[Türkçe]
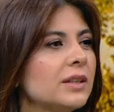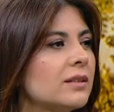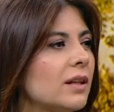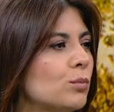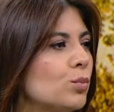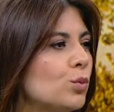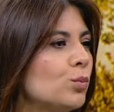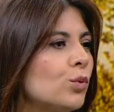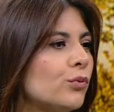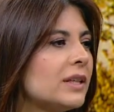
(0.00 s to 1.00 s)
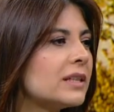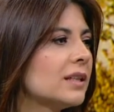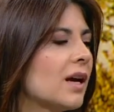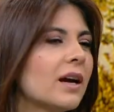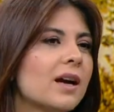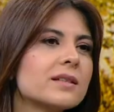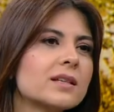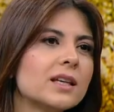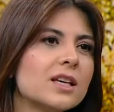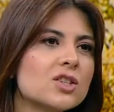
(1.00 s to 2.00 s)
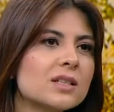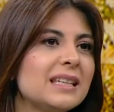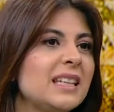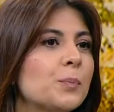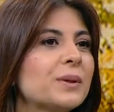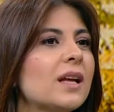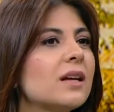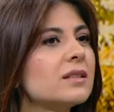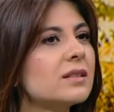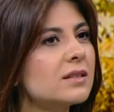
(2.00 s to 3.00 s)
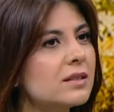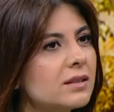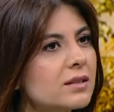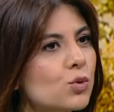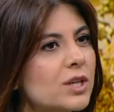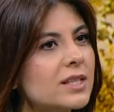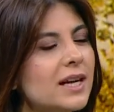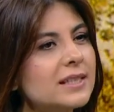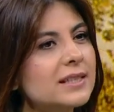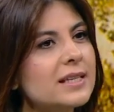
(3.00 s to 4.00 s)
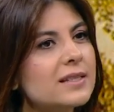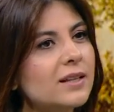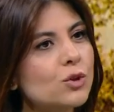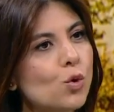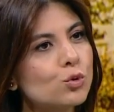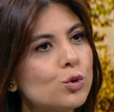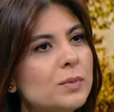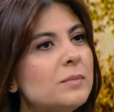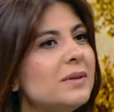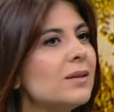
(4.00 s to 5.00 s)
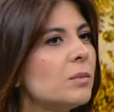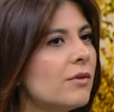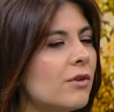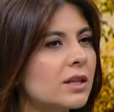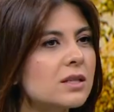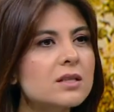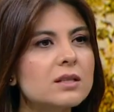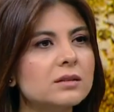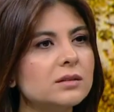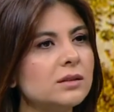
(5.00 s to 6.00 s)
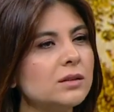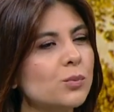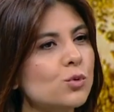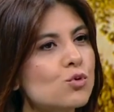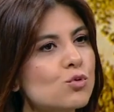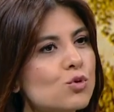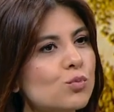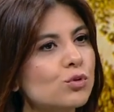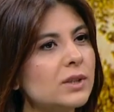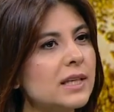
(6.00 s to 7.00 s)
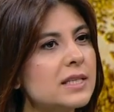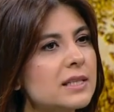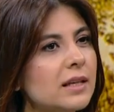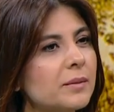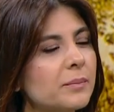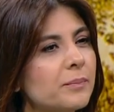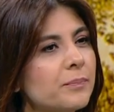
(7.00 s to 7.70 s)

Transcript: ya da bu, bu fikrini hayata geçirdiği, yapılandırdığı, süreçlerde hmm. destek gördüğü bir birim mi var? Nasıl e, Tabii, yapıyorsunuz Tabii, YTP Üniversitesi desteği? Teknoloji